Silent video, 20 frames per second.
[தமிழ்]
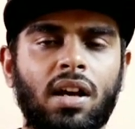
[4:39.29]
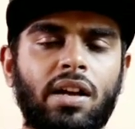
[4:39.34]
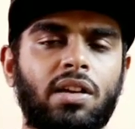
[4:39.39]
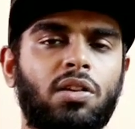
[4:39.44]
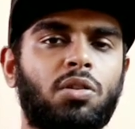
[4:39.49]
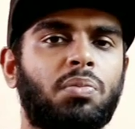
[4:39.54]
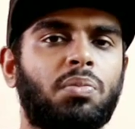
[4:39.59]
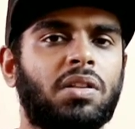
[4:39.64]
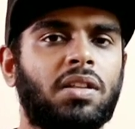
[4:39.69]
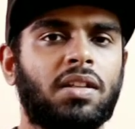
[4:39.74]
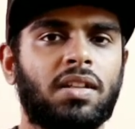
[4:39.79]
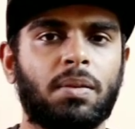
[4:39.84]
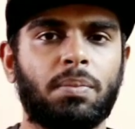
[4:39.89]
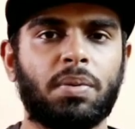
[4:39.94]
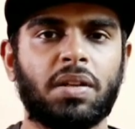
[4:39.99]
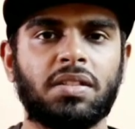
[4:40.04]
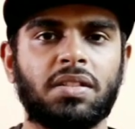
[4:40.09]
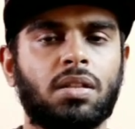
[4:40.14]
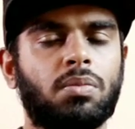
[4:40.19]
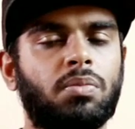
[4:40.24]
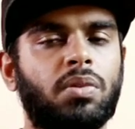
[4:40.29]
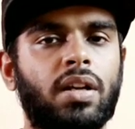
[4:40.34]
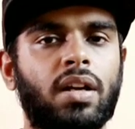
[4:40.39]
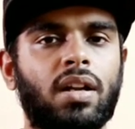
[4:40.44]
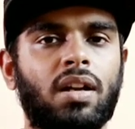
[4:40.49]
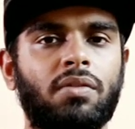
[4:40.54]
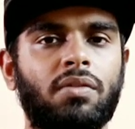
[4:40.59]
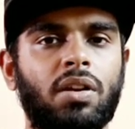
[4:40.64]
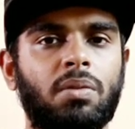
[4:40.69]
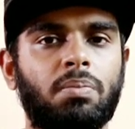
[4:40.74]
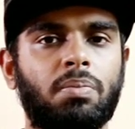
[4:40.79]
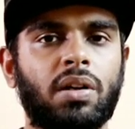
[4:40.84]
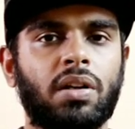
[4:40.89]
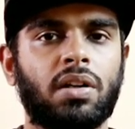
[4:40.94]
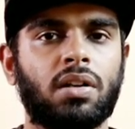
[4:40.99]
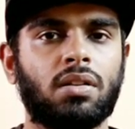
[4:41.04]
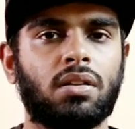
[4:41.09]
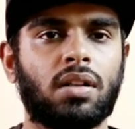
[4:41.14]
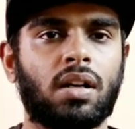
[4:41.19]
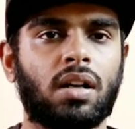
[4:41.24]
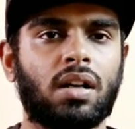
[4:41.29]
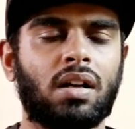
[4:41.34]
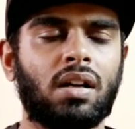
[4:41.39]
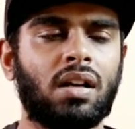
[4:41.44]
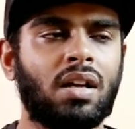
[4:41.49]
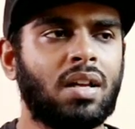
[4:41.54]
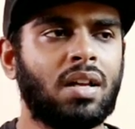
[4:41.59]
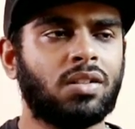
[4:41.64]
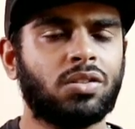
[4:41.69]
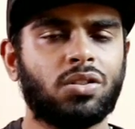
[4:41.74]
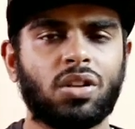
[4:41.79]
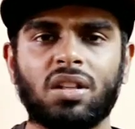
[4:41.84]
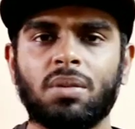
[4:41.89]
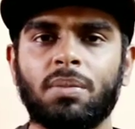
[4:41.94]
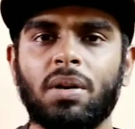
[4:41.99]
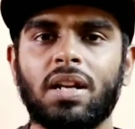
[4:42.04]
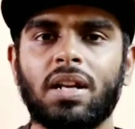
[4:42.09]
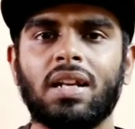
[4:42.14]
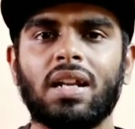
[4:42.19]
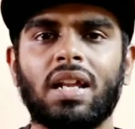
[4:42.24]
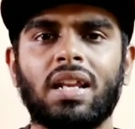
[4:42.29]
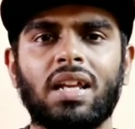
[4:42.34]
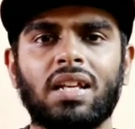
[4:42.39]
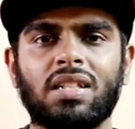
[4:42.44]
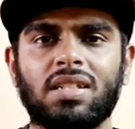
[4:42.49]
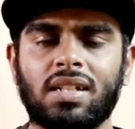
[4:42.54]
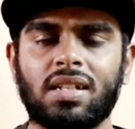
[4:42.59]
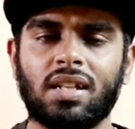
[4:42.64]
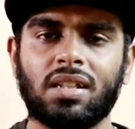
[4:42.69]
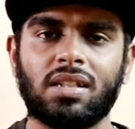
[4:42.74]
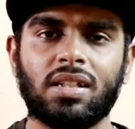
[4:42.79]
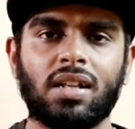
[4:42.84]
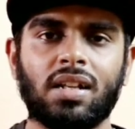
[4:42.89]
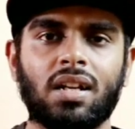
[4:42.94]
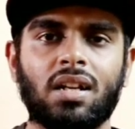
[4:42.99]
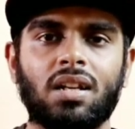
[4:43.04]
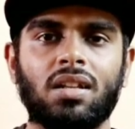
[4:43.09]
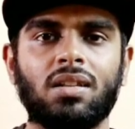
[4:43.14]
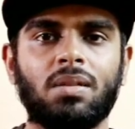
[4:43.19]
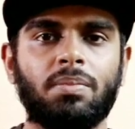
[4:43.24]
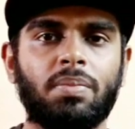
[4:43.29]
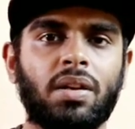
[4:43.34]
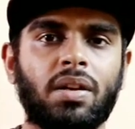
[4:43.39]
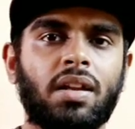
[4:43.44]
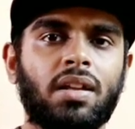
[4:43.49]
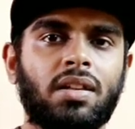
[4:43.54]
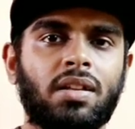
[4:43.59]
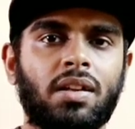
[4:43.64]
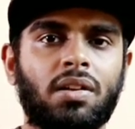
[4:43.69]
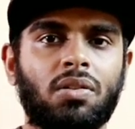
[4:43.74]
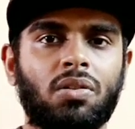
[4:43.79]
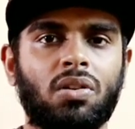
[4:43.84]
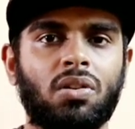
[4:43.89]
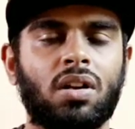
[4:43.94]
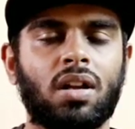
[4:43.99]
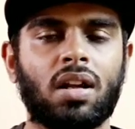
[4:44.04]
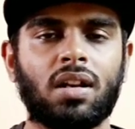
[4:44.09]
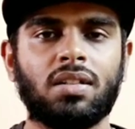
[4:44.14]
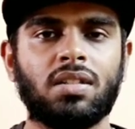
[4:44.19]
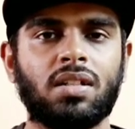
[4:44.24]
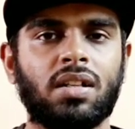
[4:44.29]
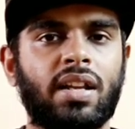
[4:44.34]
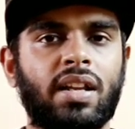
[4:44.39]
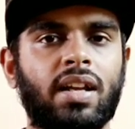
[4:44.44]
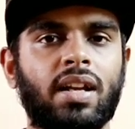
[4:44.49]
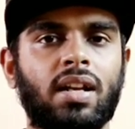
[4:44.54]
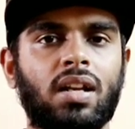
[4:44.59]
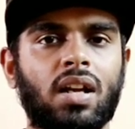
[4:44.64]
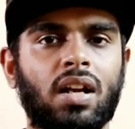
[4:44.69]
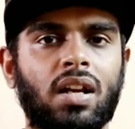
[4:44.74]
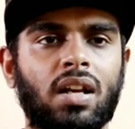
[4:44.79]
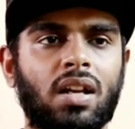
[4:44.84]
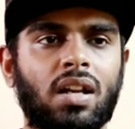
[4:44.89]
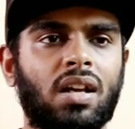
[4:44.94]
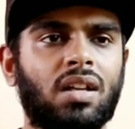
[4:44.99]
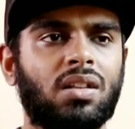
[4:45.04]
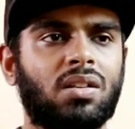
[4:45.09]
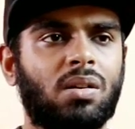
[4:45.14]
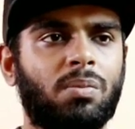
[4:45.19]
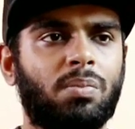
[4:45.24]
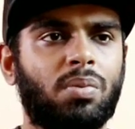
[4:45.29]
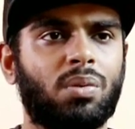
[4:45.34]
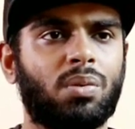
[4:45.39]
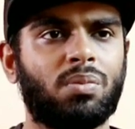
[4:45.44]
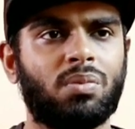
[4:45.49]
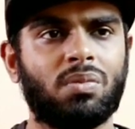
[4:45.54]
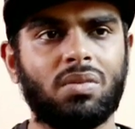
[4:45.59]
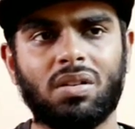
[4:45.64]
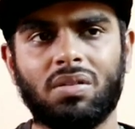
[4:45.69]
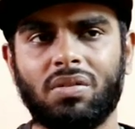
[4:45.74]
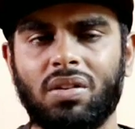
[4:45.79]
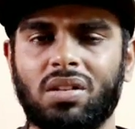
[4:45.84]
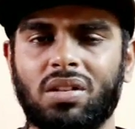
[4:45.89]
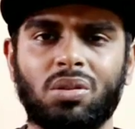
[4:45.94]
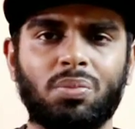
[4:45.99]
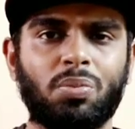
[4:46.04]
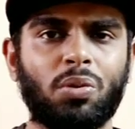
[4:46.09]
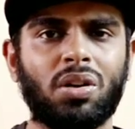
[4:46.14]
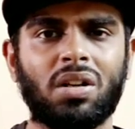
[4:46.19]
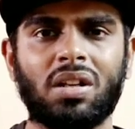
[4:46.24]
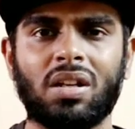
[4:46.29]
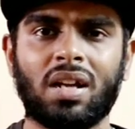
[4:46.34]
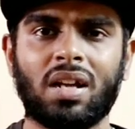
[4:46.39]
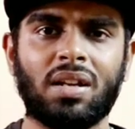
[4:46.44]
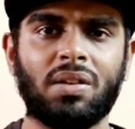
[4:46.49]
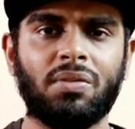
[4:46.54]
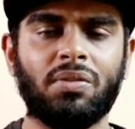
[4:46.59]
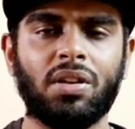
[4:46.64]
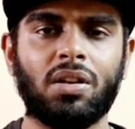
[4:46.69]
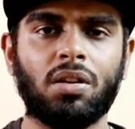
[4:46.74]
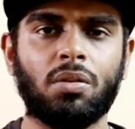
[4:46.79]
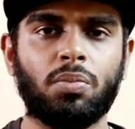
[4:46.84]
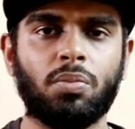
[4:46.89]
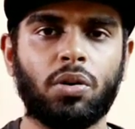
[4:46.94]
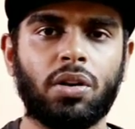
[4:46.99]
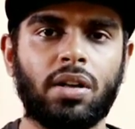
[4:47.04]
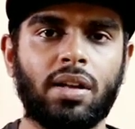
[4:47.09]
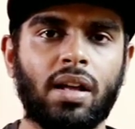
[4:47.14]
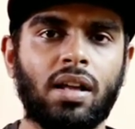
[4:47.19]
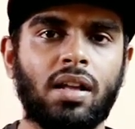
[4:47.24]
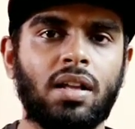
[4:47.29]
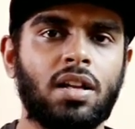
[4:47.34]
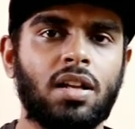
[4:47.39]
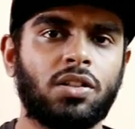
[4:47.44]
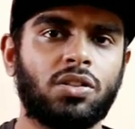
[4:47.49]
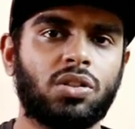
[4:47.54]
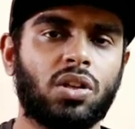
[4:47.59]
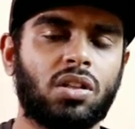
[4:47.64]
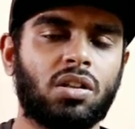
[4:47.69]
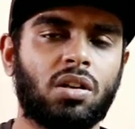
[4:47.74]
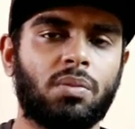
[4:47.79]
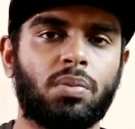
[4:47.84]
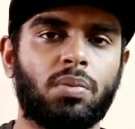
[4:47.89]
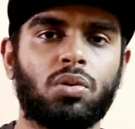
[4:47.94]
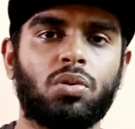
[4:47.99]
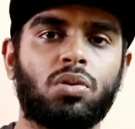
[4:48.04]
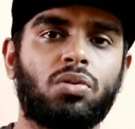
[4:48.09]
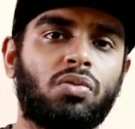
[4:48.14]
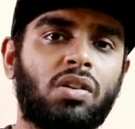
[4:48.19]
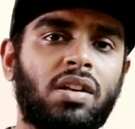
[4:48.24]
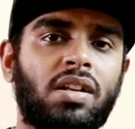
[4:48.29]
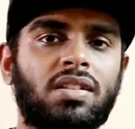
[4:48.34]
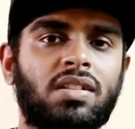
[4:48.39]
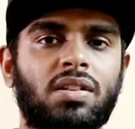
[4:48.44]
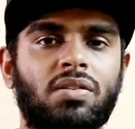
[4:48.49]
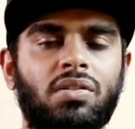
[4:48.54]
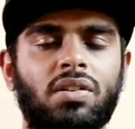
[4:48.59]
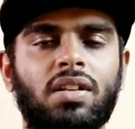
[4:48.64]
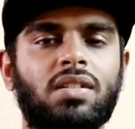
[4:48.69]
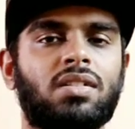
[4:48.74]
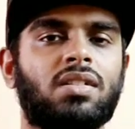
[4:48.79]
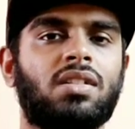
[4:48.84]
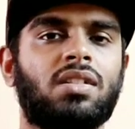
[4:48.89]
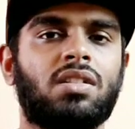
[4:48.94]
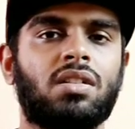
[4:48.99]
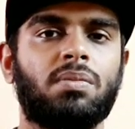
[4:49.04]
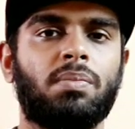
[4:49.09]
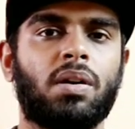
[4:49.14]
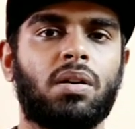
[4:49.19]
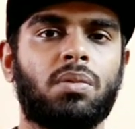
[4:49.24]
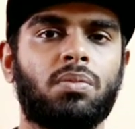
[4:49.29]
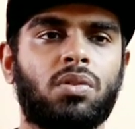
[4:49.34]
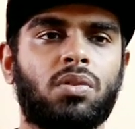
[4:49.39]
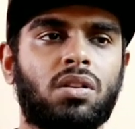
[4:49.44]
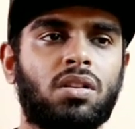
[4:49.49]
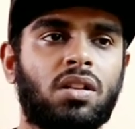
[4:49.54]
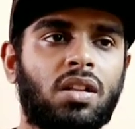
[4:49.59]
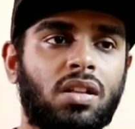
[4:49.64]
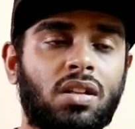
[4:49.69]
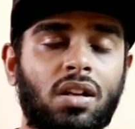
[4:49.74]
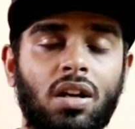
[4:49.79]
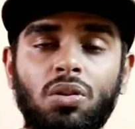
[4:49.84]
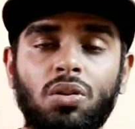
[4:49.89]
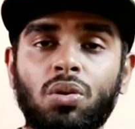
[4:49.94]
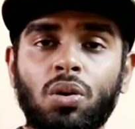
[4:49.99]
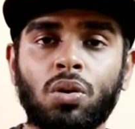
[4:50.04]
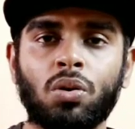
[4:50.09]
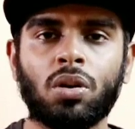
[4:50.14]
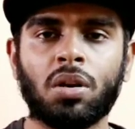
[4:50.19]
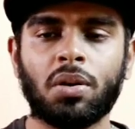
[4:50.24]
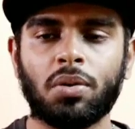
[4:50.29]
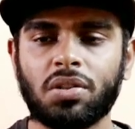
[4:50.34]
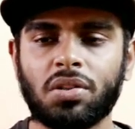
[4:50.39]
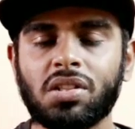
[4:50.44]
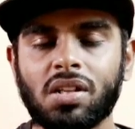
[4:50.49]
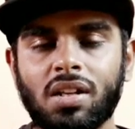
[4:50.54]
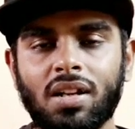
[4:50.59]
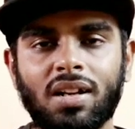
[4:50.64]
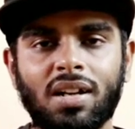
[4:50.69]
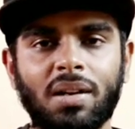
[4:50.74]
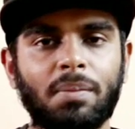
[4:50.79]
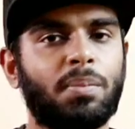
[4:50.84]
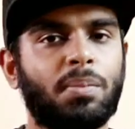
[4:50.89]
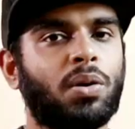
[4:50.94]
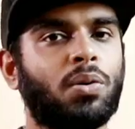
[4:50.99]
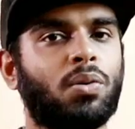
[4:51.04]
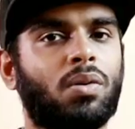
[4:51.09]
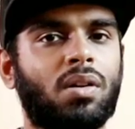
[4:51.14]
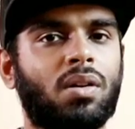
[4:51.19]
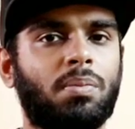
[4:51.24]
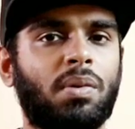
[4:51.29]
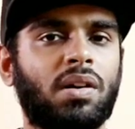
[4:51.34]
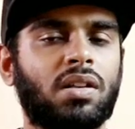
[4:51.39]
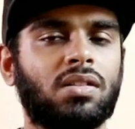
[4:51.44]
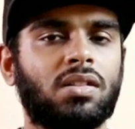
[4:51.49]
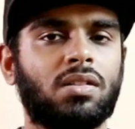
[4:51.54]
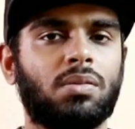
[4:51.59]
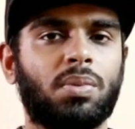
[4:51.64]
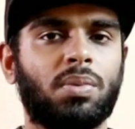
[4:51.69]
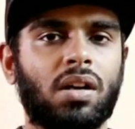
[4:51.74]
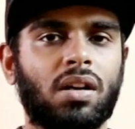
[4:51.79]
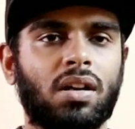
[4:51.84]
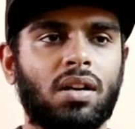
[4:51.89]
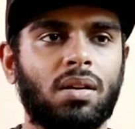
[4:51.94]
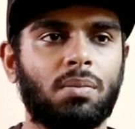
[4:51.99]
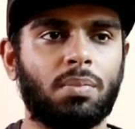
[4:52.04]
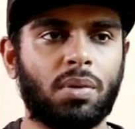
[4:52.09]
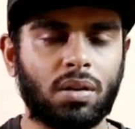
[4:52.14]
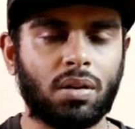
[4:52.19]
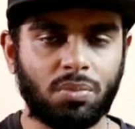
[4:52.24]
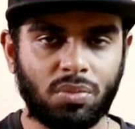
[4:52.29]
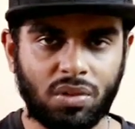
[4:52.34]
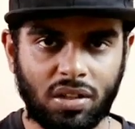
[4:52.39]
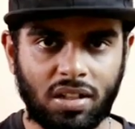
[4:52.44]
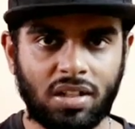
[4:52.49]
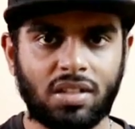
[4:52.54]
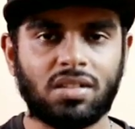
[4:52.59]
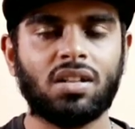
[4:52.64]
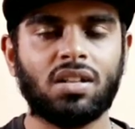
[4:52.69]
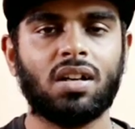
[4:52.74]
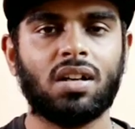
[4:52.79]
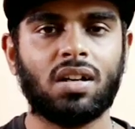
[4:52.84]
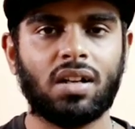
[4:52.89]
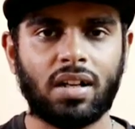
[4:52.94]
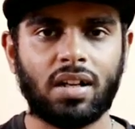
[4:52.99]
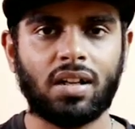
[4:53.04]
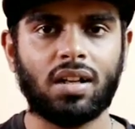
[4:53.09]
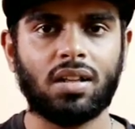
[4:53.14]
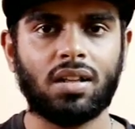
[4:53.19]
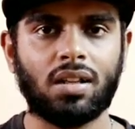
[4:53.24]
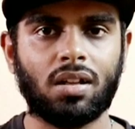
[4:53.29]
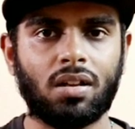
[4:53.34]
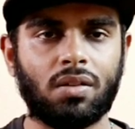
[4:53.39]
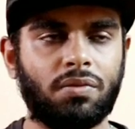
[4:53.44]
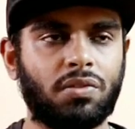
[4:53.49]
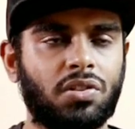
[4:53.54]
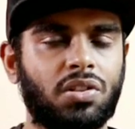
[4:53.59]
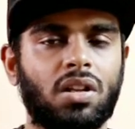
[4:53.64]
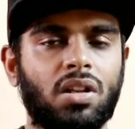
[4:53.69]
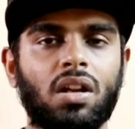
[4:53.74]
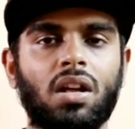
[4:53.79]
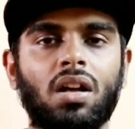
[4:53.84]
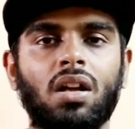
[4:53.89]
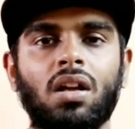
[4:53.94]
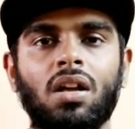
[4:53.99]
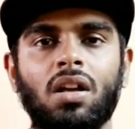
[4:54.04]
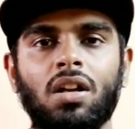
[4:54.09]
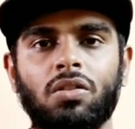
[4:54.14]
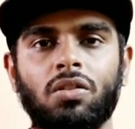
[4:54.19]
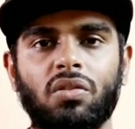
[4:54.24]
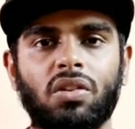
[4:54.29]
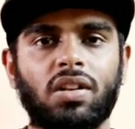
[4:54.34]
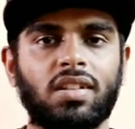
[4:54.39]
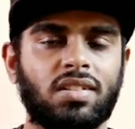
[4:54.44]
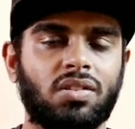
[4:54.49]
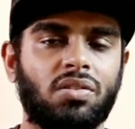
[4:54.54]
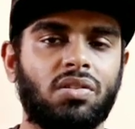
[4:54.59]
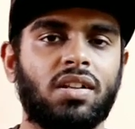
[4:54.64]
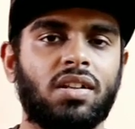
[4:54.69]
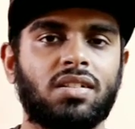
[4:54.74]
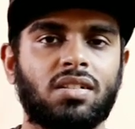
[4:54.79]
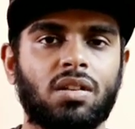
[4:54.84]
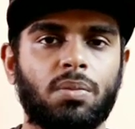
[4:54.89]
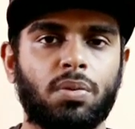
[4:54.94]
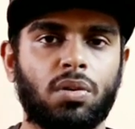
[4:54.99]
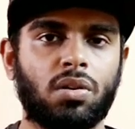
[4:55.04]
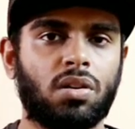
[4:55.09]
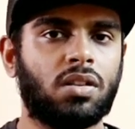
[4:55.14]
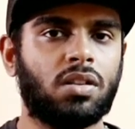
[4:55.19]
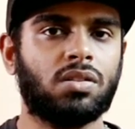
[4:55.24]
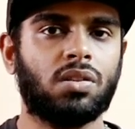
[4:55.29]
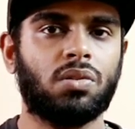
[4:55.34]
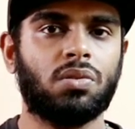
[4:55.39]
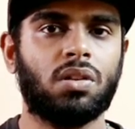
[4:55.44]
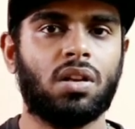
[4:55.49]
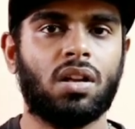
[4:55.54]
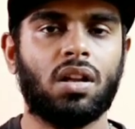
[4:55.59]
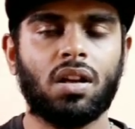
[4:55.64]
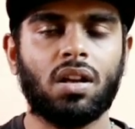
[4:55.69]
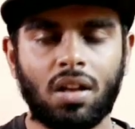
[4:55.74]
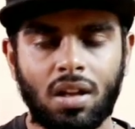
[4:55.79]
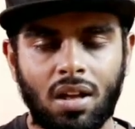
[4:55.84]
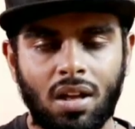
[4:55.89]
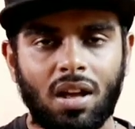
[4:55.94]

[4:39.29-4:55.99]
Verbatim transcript: அங்கேயும் பார்த்தீங்கன்னா ப்ரெஸ் அண்ட் மீடியாலாம் வெயிட் பண்ணிட்டு இருந்தாங்க ஸோ அந்த மாதிரி நிறைய சின்ன தியேட்டர்லேருந்து பெரிய தியேட்டர்களும் நாலஞ்சு டிக்கெட் கிடைக்கல அதுக்கப்புறம் எடுத்து போயிட்டு நானே வீட்டுக்கு போயிட்டேன் ஸோ அதுக்கப்புறம் ஒரு டுவெண்ட்டி செவன் டேஸ் கழிச்சு படம் வருது அந்த நடுவில் கூட நான் ஒரு சின்ன கிளிப்பிங் கூட படத்தது பார்க்கல படம் ரிலீஸ் ஆகிற டேட் அந்த அஃபிஷியலாக டுவெண்ட்டி செவன் டேஸ்க்கு அப்புறம் ரிலீஸ் ஆகுதில்ல